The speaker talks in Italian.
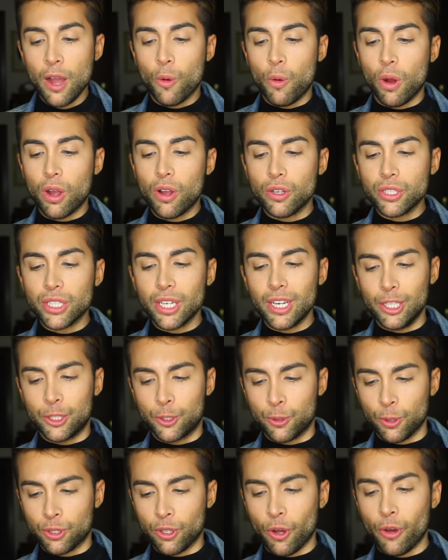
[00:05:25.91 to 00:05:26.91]
Qualcosa nel
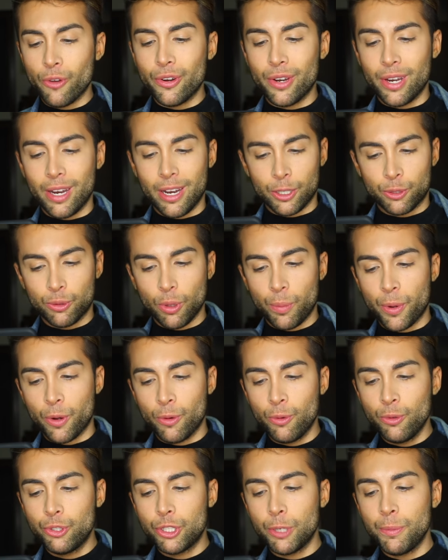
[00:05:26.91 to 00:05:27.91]
suo tono e nella sua
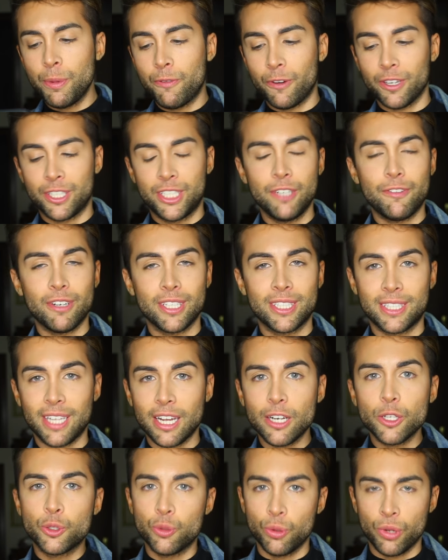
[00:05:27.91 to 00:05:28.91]
pronuncia mi faceva
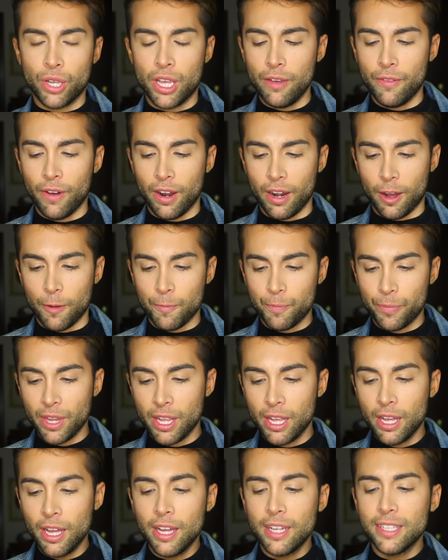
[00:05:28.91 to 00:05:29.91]
stare sul chi là.